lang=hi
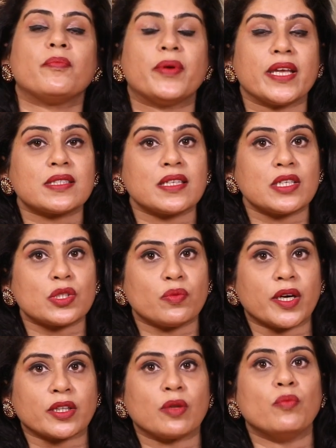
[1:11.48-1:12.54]
ब्रेस्ट इस
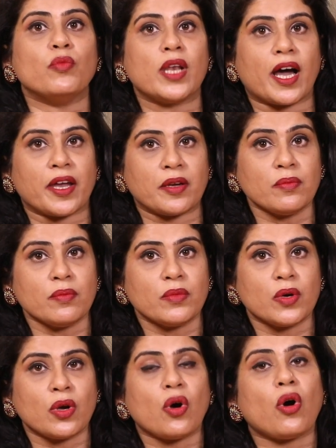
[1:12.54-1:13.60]
वक्त मुलायम
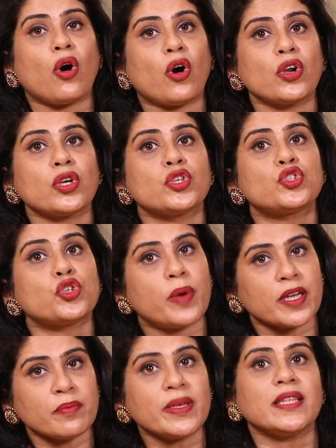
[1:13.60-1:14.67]
और
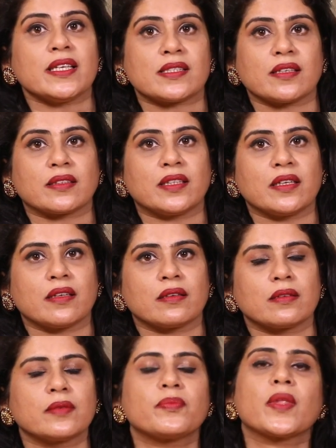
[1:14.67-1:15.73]
चुभन भी दे सकती हैं
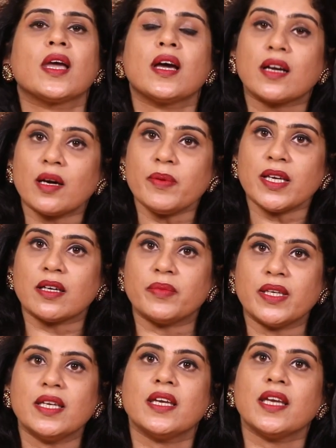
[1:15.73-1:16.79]
कभी
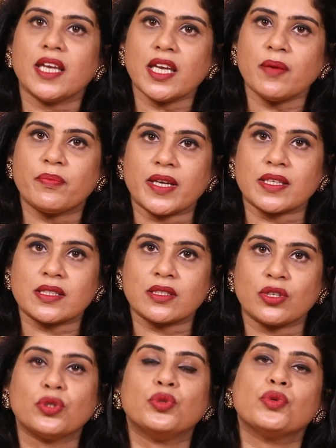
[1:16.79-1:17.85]
कभी एक
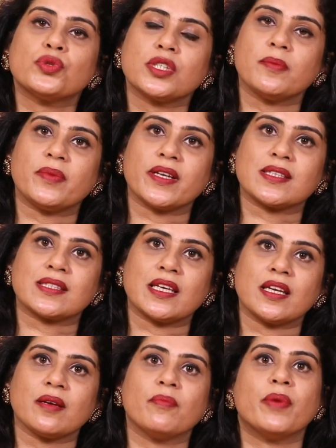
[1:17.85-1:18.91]
ब्रेस्ट दूसरी ब्रेस्ट
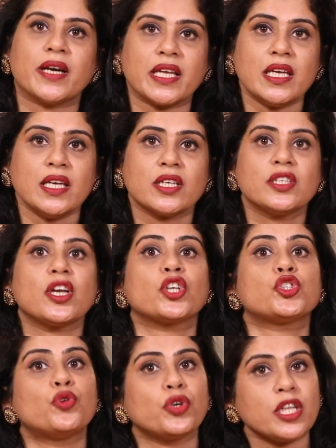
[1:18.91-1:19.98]
से बड़ी या
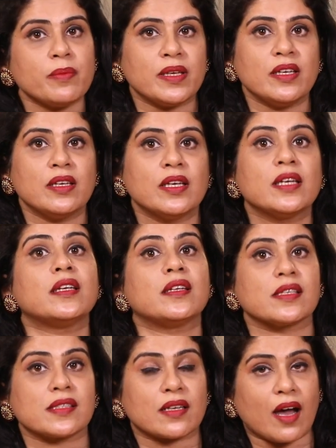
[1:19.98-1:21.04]
छोटी भी
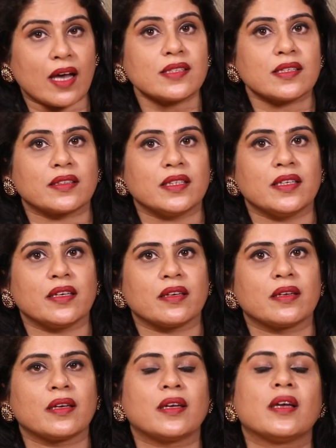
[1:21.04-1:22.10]
नज़र आ सकती है
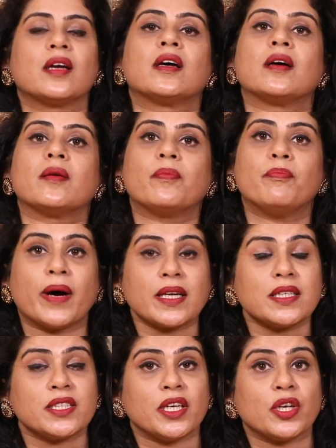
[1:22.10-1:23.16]

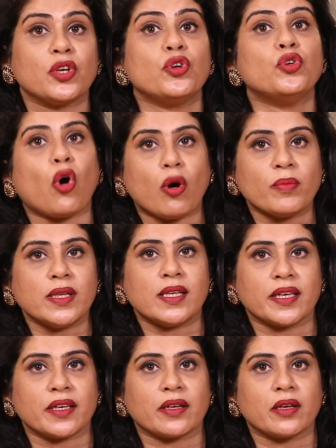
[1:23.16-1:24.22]
बट ये नॉर्मल
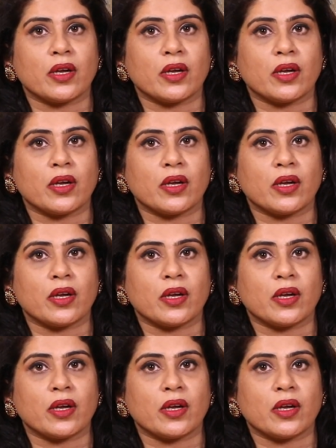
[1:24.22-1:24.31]
है